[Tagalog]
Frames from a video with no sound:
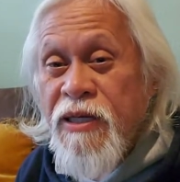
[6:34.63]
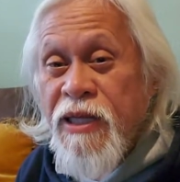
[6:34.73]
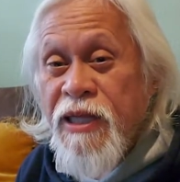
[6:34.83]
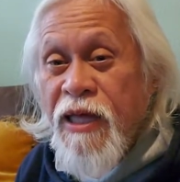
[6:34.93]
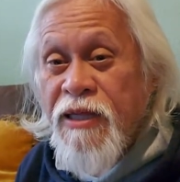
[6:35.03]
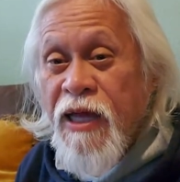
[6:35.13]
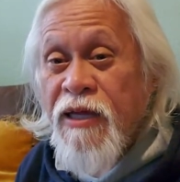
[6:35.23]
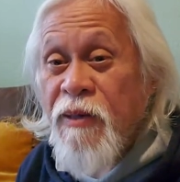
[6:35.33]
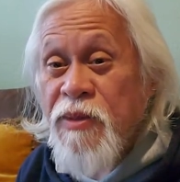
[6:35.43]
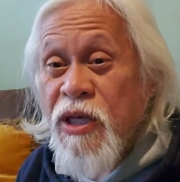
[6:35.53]

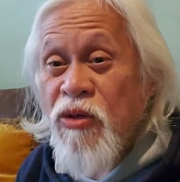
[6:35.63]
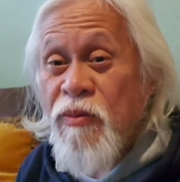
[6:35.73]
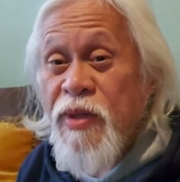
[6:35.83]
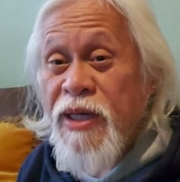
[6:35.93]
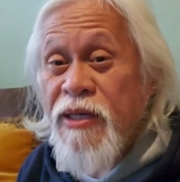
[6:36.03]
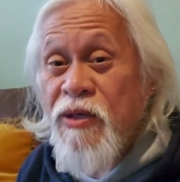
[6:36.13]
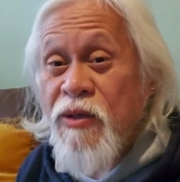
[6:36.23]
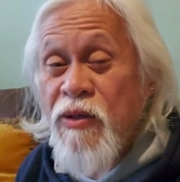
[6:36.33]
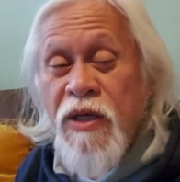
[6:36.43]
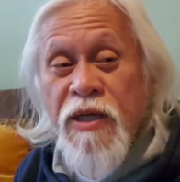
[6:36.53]
natatanggap sa
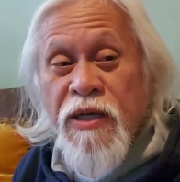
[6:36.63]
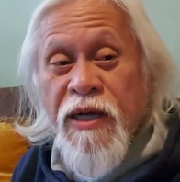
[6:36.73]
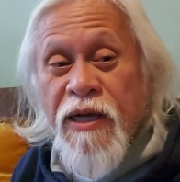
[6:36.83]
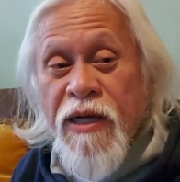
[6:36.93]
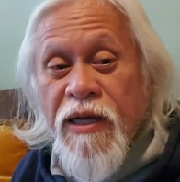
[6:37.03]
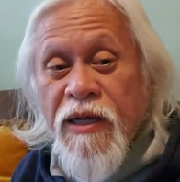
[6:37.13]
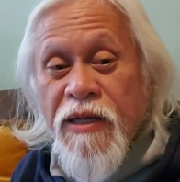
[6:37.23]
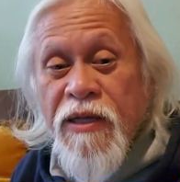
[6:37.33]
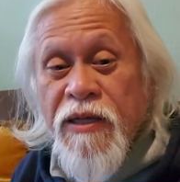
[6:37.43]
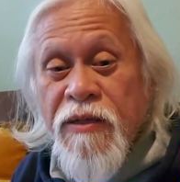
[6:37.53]
gobyerno.
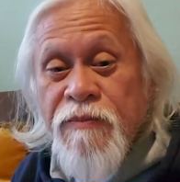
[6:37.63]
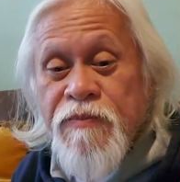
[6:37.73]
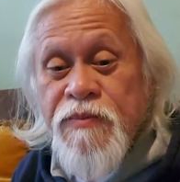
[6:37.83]
Uh,